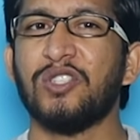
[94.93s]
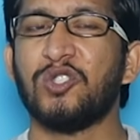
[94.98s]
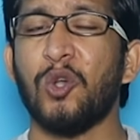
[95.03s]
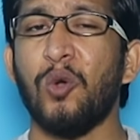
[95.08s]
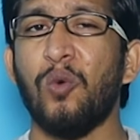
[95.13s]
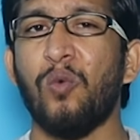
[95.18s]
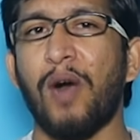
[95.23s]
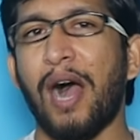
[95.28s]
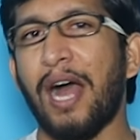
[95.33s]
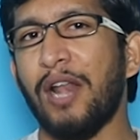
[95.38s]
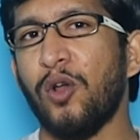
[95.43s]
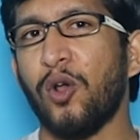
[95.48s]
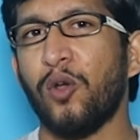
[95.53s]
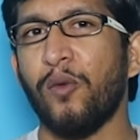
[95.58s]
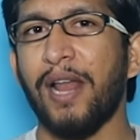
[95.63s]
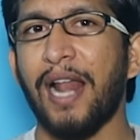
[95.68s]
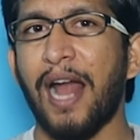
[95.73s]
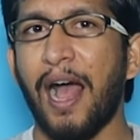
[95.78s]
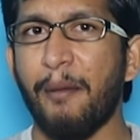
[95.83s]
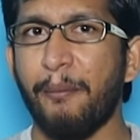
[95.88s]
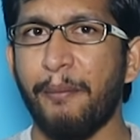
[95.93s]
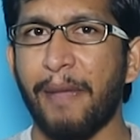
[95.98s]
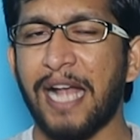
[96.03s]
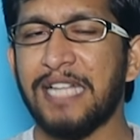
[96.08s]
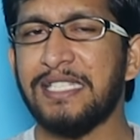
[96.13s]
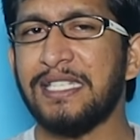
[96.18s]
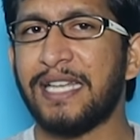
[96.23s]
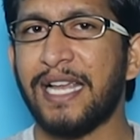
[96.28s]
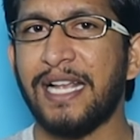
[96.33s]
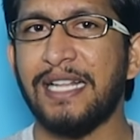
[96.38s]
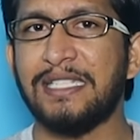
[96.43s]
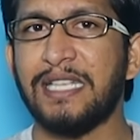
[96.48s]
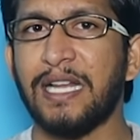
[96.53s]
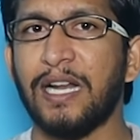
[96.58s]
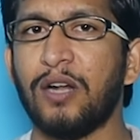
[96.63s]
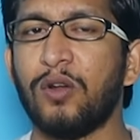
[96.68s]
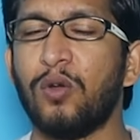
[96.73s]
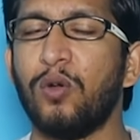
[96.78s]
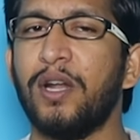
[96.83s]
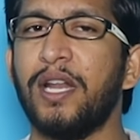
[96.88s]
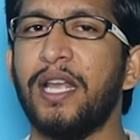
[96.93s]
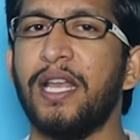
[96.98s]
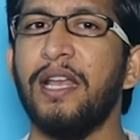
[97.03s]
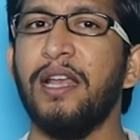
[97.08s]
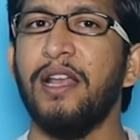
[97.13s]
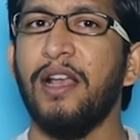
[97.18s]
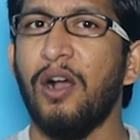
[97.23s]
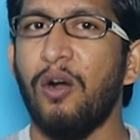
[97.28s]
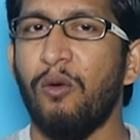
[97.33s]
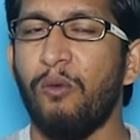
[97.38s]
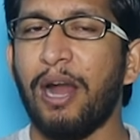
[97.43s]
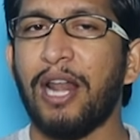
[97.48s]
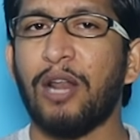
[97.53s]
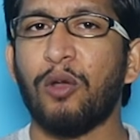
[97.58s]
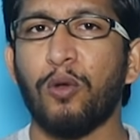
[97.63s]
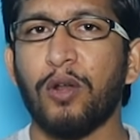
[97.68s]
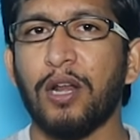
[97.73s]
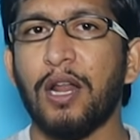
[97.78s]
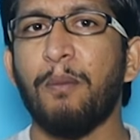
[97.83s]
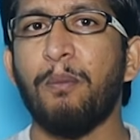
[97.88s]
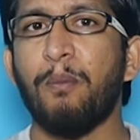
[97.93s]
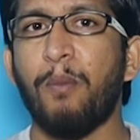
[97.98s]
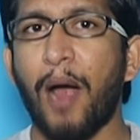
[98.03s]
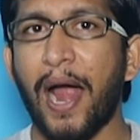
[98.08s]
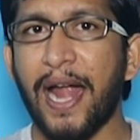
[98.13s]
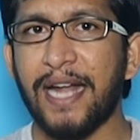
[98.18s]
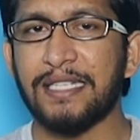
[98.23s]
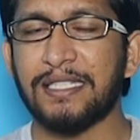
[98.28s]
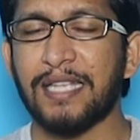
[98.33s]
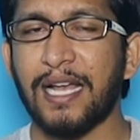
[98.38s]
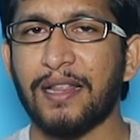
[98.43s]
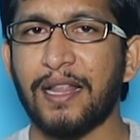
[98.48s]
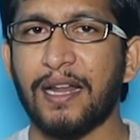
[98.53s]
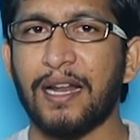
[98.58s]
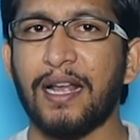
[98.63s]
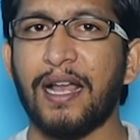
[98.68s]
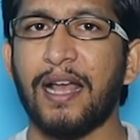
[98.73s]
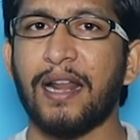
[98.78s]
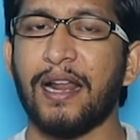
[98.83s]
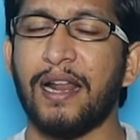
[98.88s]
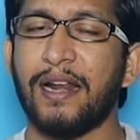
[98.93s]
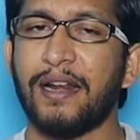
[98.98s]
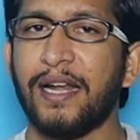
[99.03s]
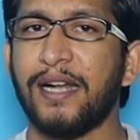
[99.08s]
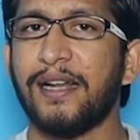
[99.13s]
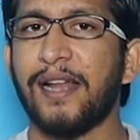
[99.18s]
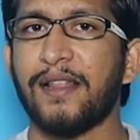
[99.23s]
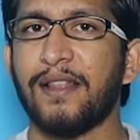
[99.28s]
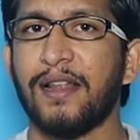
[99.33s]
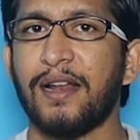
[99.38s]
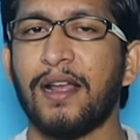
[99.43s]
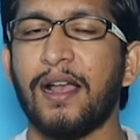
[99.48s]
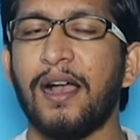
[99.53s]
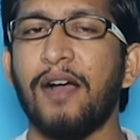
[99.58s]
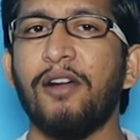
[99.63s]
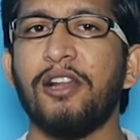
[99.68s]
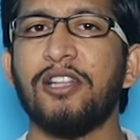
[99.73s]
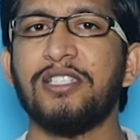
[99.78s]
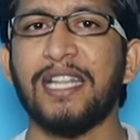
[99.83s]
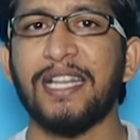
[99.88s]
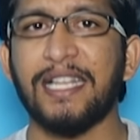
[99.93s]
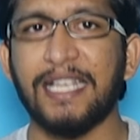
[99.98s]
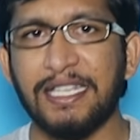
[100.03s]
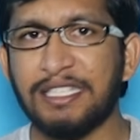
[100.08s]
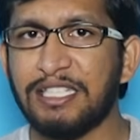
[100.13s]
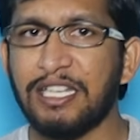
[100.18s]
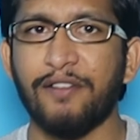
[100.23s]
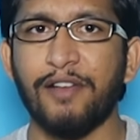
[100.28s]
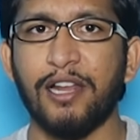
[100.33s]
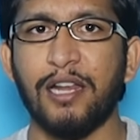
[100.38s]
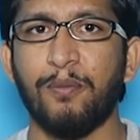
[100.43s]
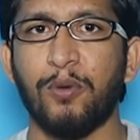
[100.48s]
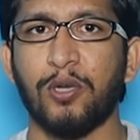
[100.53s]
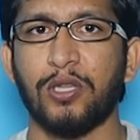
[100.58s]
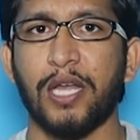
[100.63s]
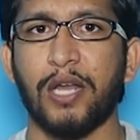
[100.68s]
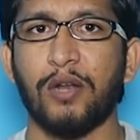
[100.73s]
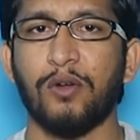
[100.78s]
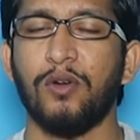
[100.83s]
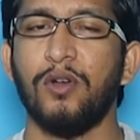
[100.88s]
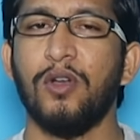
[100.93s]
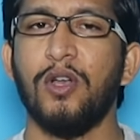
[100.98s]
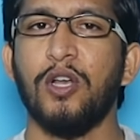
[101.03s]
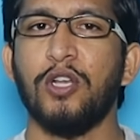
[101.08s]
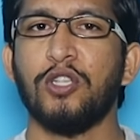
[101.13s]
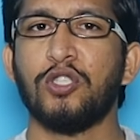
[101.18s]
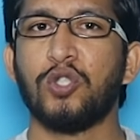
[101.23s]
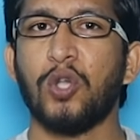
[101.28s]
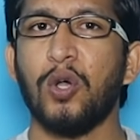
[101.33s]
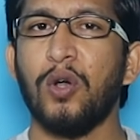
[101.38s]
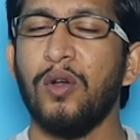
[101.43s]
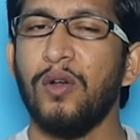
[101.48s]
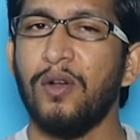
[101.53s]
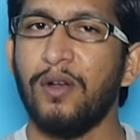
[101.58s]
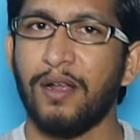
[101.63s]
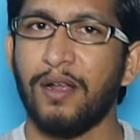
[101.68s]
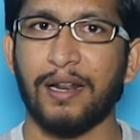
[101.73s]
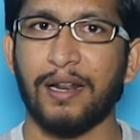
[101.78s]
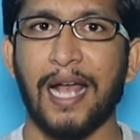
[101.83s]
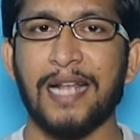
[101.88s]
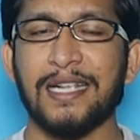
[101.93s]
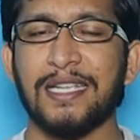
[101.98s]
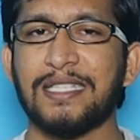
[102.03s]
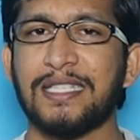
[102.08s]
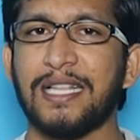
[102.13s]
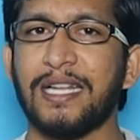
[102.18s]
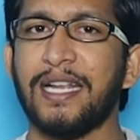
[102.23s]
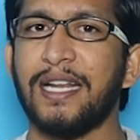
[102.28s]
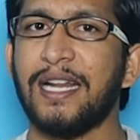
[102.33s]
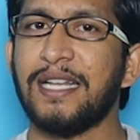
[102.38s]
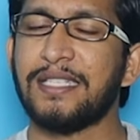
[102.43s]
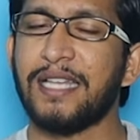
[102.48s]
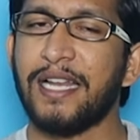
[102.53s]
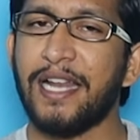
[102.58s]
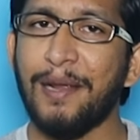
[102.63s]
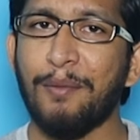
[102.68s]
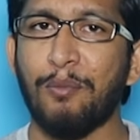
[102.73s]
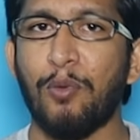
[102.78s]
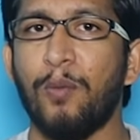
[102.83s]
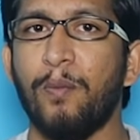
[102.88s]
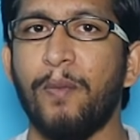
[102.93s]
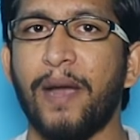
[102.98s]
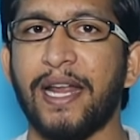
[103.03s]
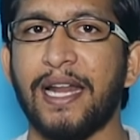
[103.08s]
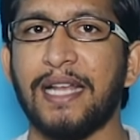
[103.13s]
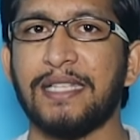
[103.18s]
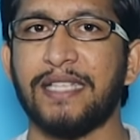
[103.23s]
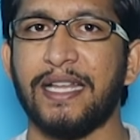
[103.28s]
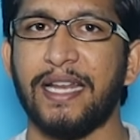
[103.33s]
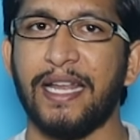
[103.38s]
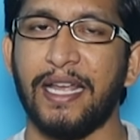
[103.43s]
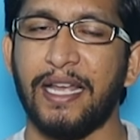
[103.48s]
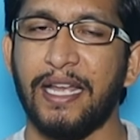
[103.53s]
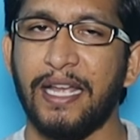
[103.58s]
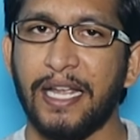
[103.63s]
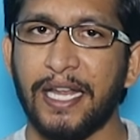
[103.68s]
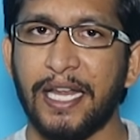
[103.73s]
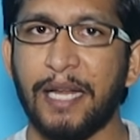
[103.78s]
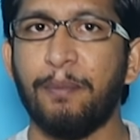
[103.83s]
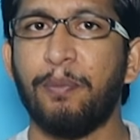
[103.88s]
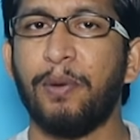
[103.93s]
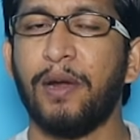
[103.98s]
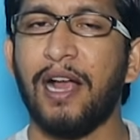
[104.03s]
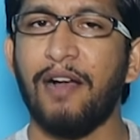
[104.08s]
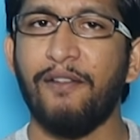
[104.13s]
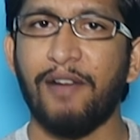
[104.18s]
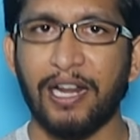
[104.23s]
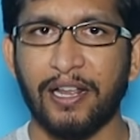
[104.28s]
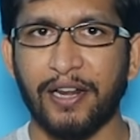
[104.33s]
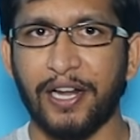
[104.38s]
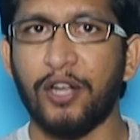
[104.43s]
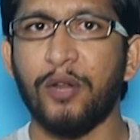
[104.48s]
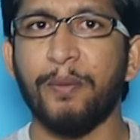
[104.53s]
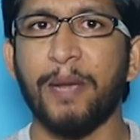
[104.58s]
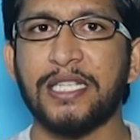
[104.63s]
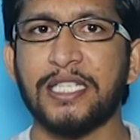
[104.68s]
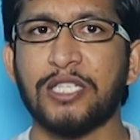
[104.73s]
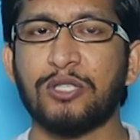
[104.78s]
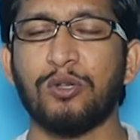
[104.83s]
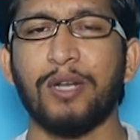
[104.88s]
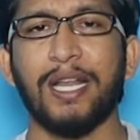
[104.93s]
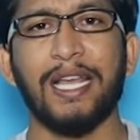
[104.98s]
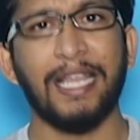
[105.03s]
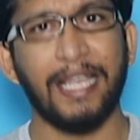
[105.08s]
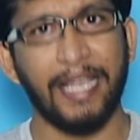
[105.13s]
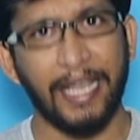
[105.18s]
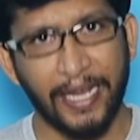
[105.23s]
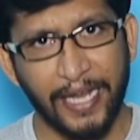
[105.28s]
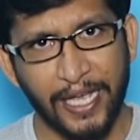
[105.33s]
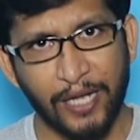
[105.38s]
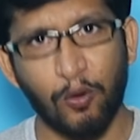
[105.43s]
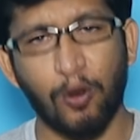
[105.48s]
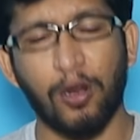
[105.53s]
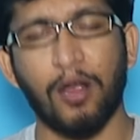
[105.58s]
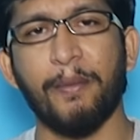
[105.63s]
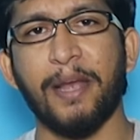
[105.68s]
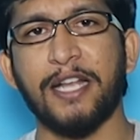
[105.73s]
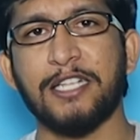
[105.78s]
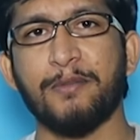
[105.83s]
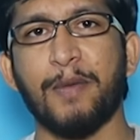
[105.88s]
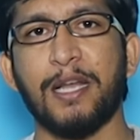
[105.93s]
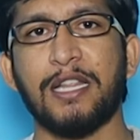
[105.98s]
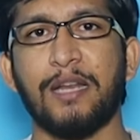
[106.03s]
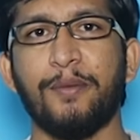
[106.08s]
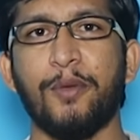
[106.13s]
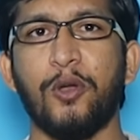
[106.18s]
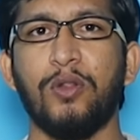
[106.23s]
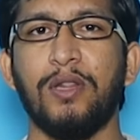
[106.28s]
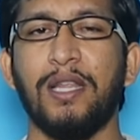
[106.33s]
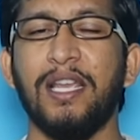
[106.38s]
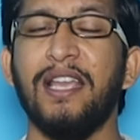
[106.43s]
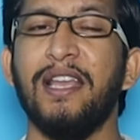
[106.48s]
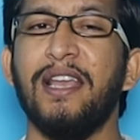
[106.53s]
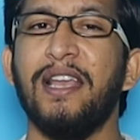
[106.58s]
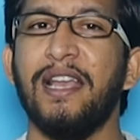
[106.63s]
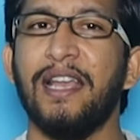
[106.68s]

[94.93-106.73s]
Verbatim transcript: సో వాళ్ళు ఒకవేళ ఆ మ్యాచ్ గెలిచారనుకోండి వాళ్ళకున్న పాయింట్స్ ఆధారంగా రన్ రేట్ ఆధారంగా వాళ్ళు చాలా ఈజీగా వెళ్ళిపోతారు సో రాజస్థాన్ అయినా సరే ముంబై అయినా సరే ఇంకా వాళ్ళకి రెండు మ్యాచెస్ ఉన్నాయి కేకేఆర్ ఒక మ్యాచ్ మాత్రమే ఉంది